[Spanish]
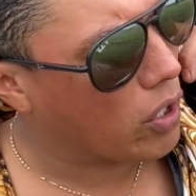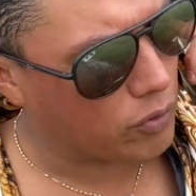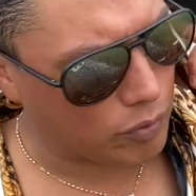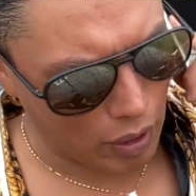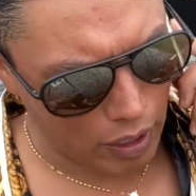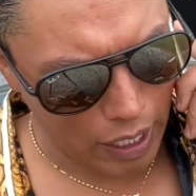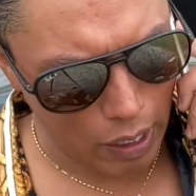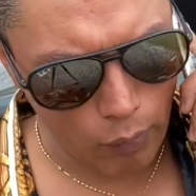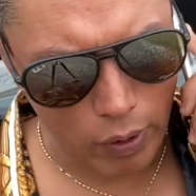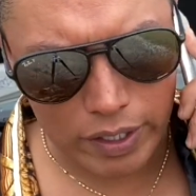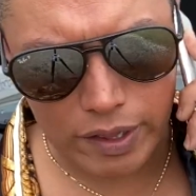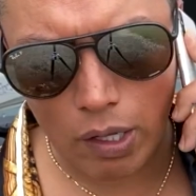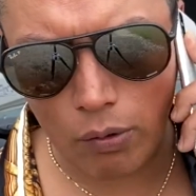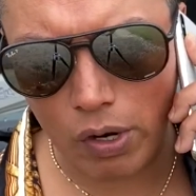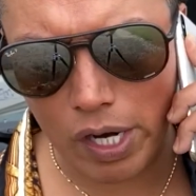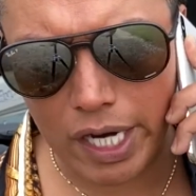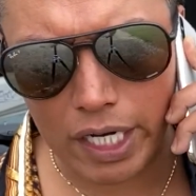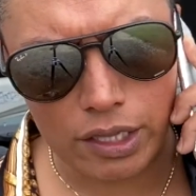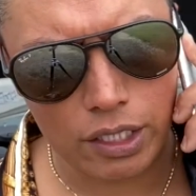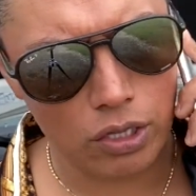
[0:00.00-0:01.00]
espera, güey, te
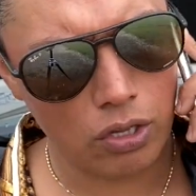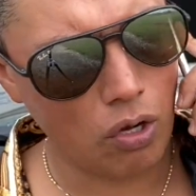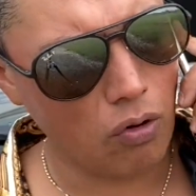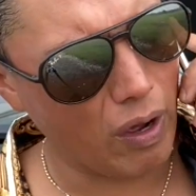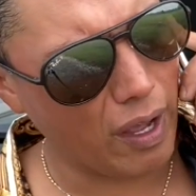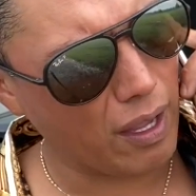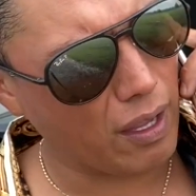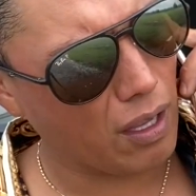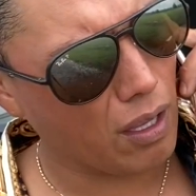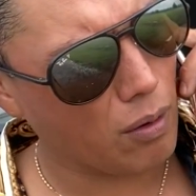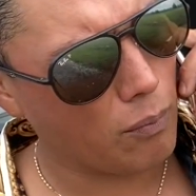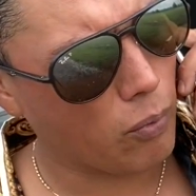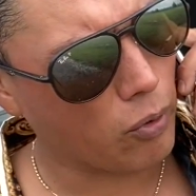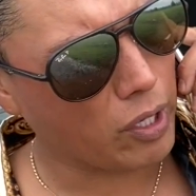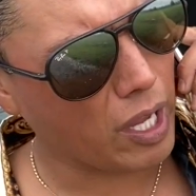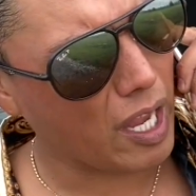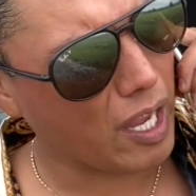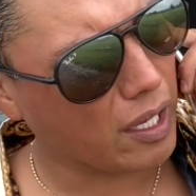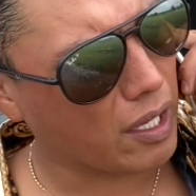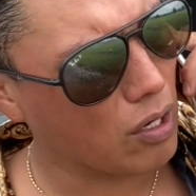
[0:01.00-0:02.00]
hablo un ratito, güey.
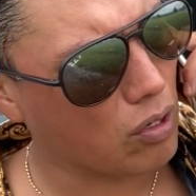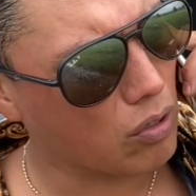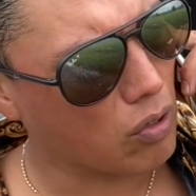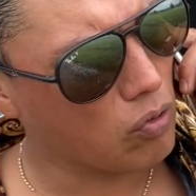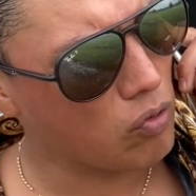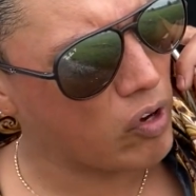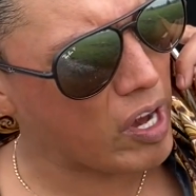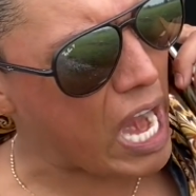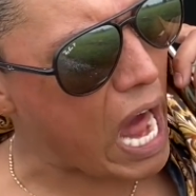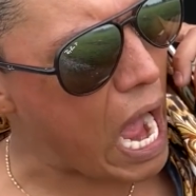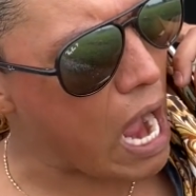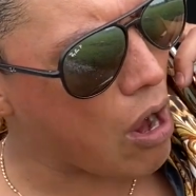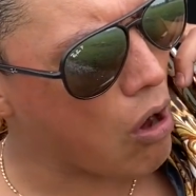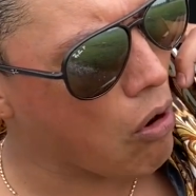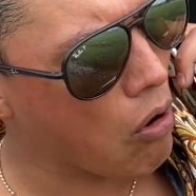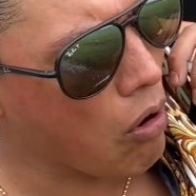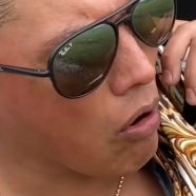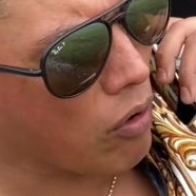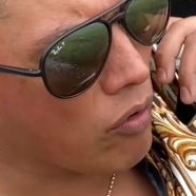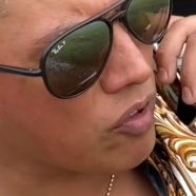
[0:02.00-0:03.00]
Porque hay aquí un
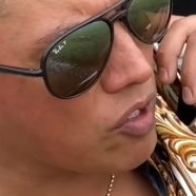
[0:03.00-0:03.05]
naco